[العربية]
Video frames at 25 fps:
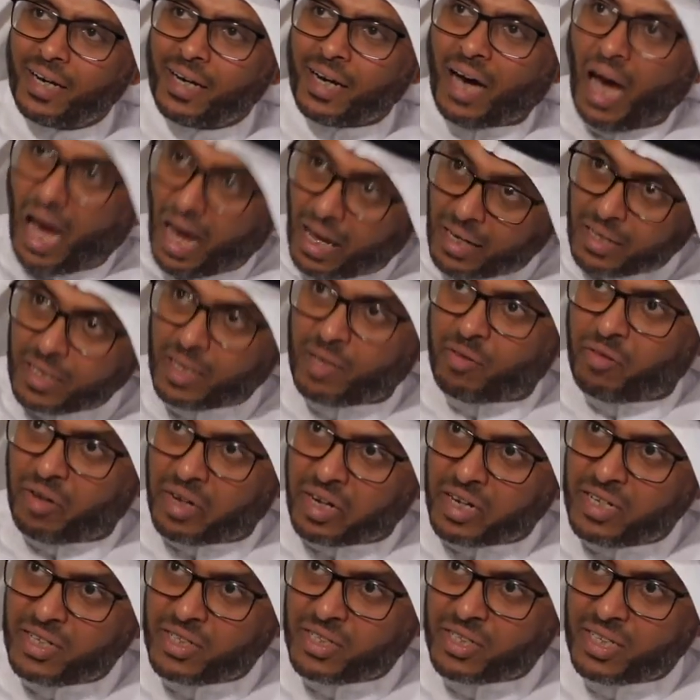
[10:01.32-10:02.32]
خالد
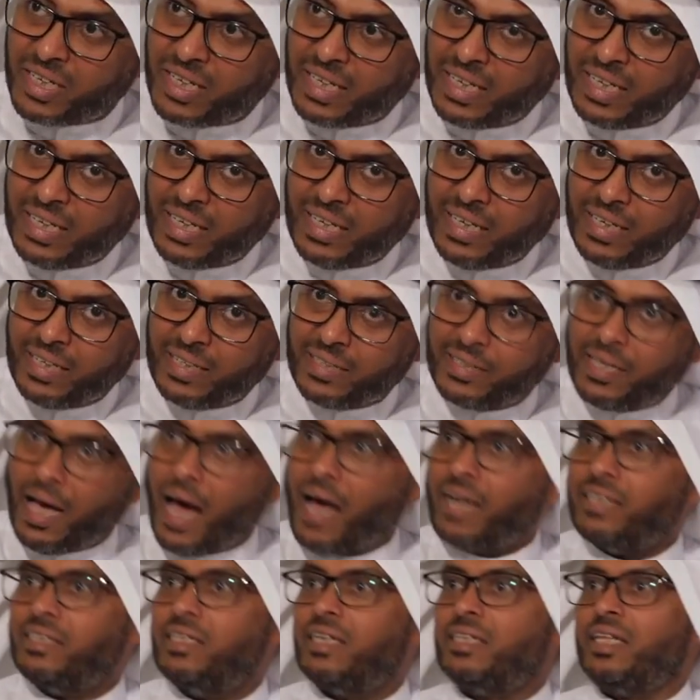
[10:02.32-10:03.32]
الفرج
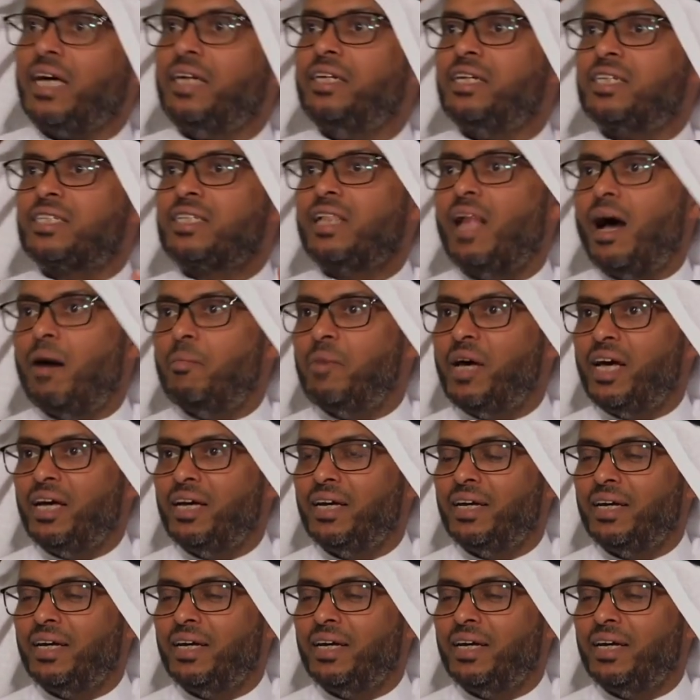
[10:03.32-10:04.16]
تحدث عن اسلامه